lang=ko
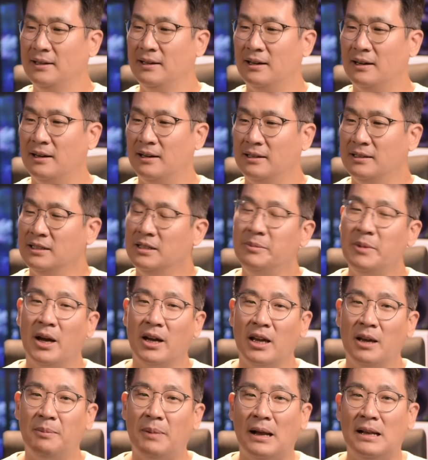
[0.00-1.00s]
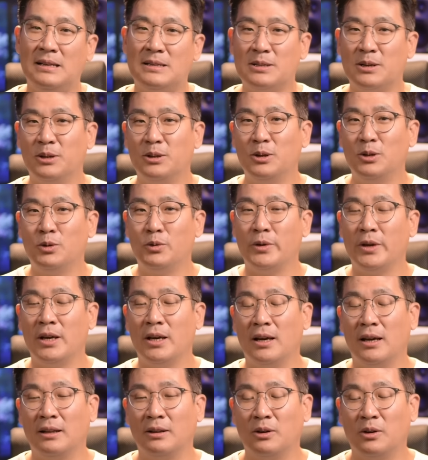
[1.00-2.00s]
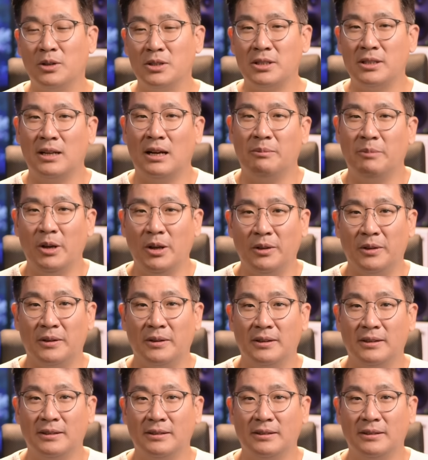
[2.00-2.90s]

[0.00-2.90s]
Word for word: 어, 음향의 발전을 위한 것이라면